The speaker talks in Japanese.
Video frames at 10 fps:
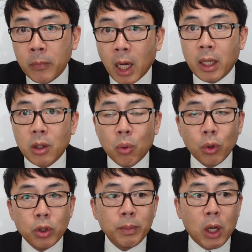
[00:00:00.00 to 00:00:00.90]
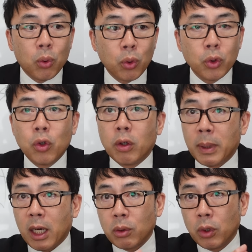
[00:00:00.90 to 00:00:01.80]
はい。で、こういうまあ行動を、
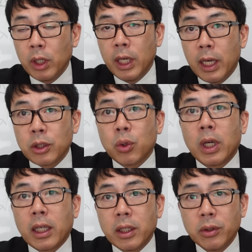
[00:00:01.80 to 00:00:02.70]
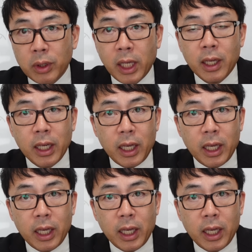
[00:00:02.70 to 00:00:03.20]
まあこのヘルソン岸のね、